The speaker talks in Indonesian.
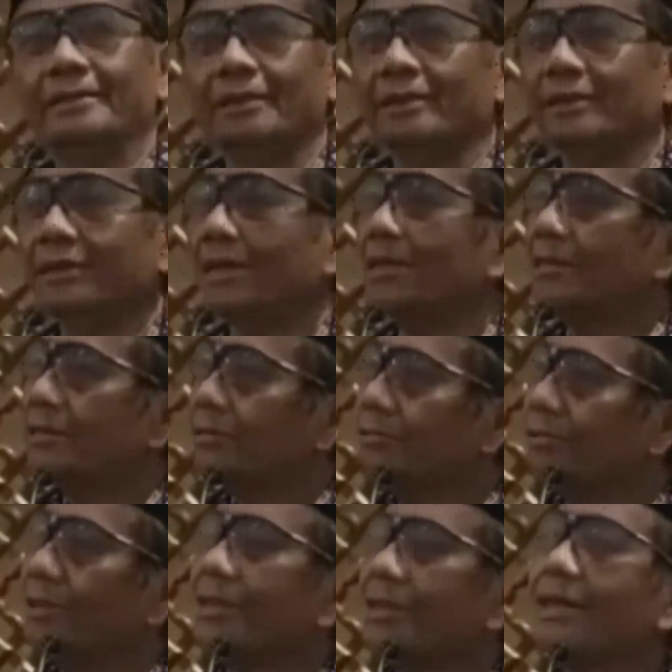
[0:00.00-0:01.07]
yang
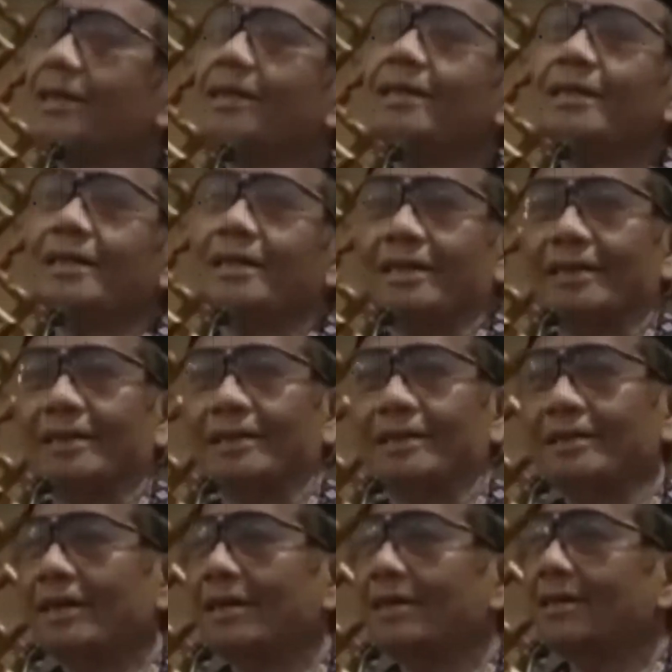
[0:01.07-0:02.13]
kesultanan ada,
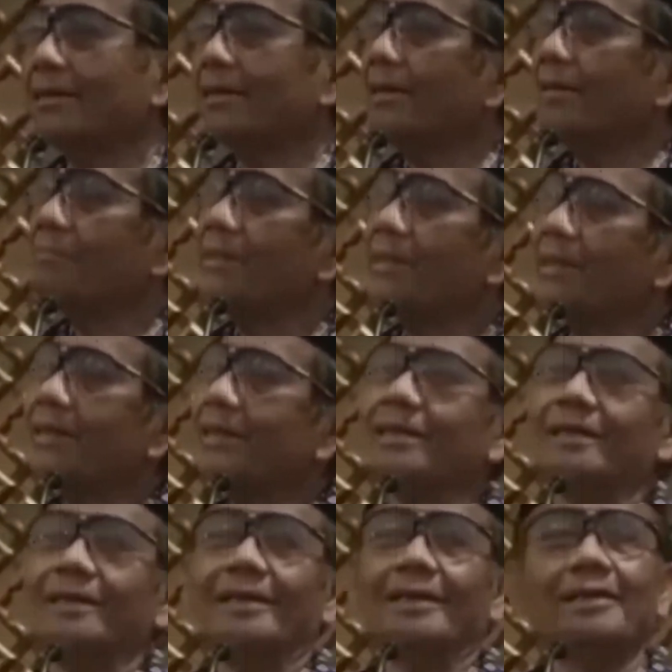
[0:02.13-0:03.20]
yang keamiran
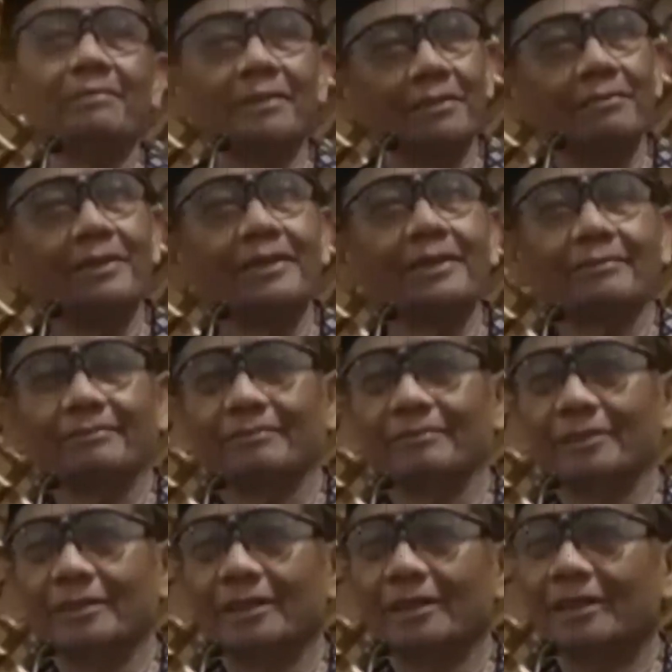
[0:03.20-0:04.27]
ada, ada macam-macam.
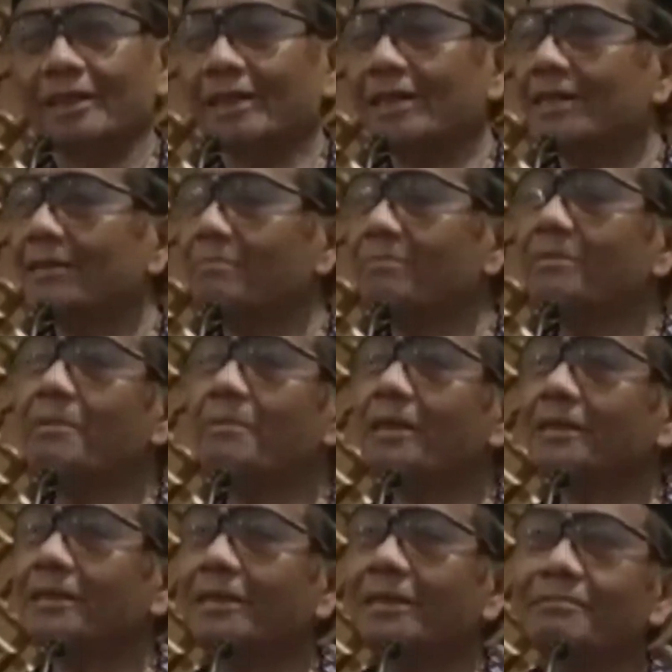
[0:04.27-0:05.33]
Karena Nabi
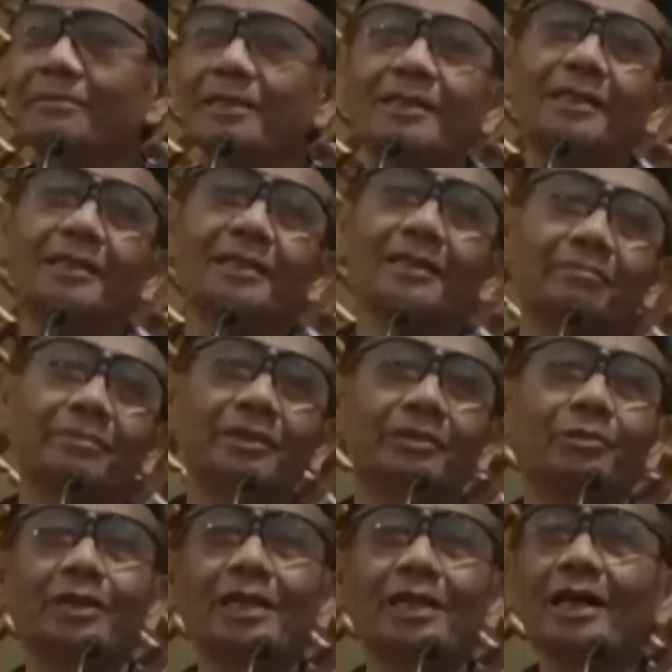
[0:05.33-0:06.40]
memang tidak mengajarkan
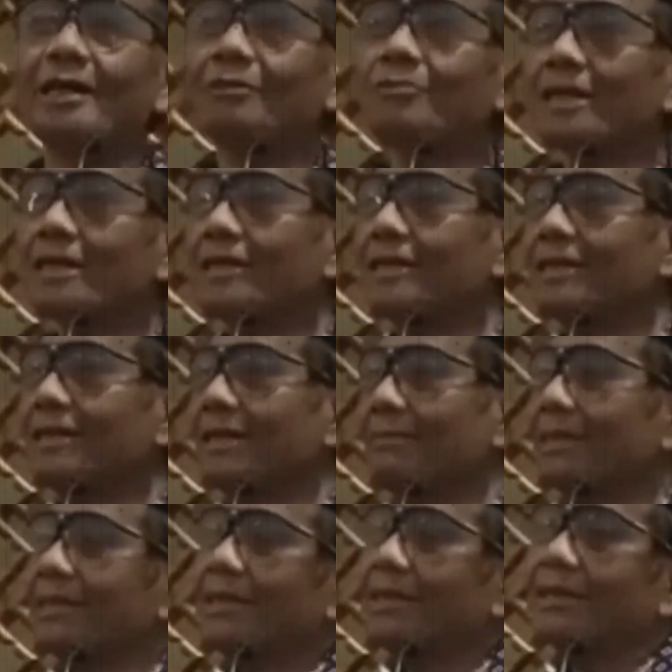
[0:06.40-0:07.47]
bentuknya, Al-Quran tidak
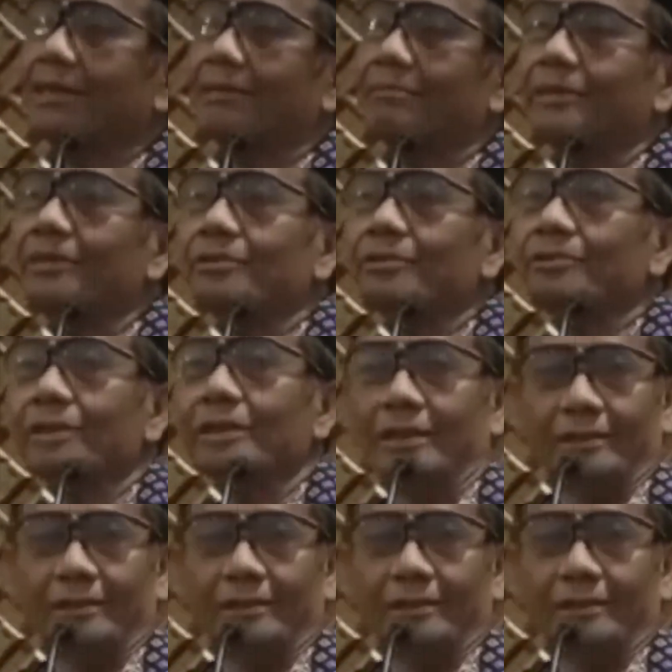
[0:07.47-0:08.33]
mengajarkan bentuknya.